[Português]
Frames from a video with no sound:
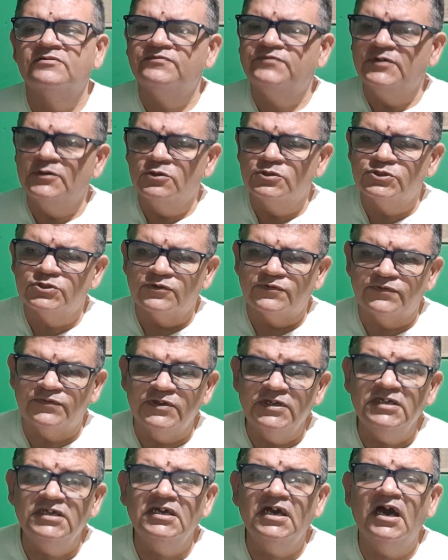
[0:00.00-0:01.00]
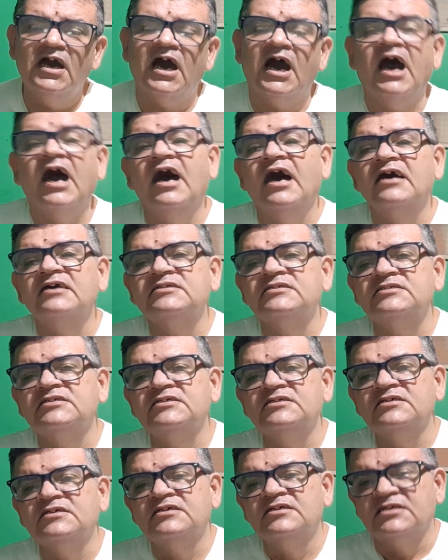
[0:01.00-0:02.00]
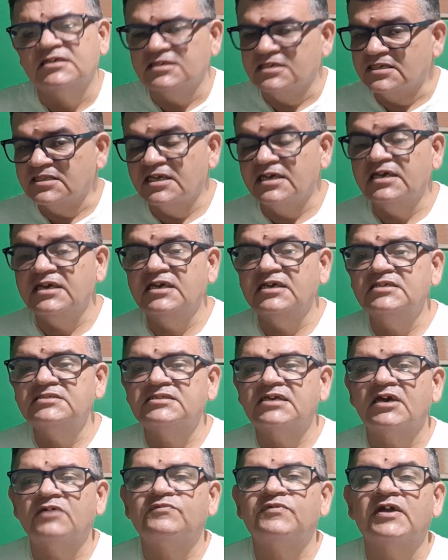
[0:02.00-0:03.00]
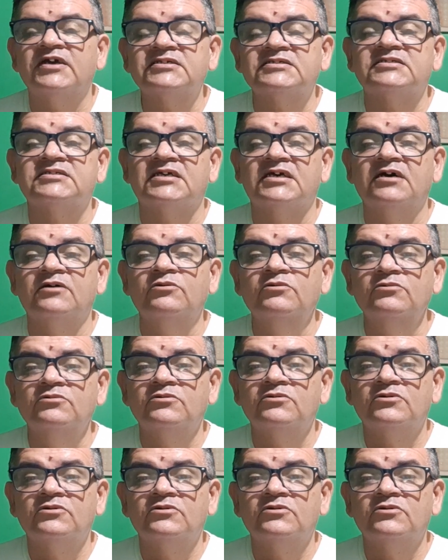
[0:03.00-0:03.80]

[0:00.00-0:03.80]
filosofia, arte, inglês, reflexão.